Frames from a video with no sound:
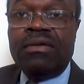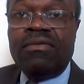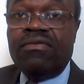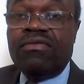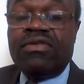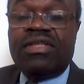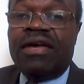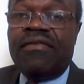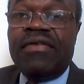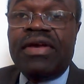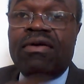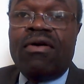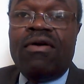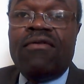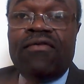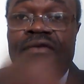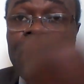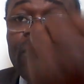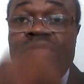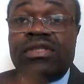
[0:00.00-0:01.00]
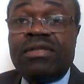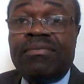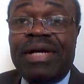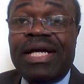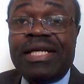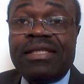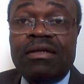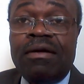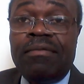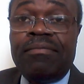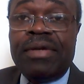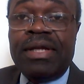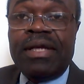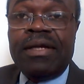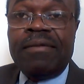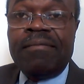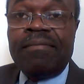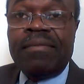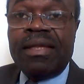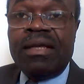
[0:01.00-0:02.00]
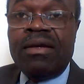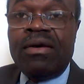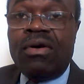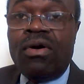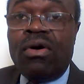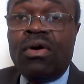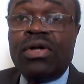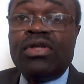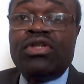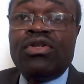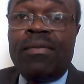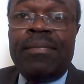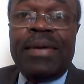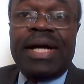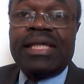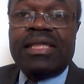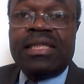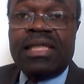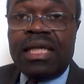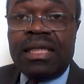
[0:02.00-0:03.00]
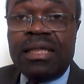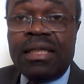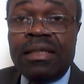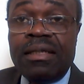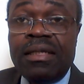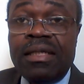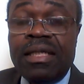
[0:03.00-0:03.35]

Vous savez qu'en France, par exemple, en région parisienne,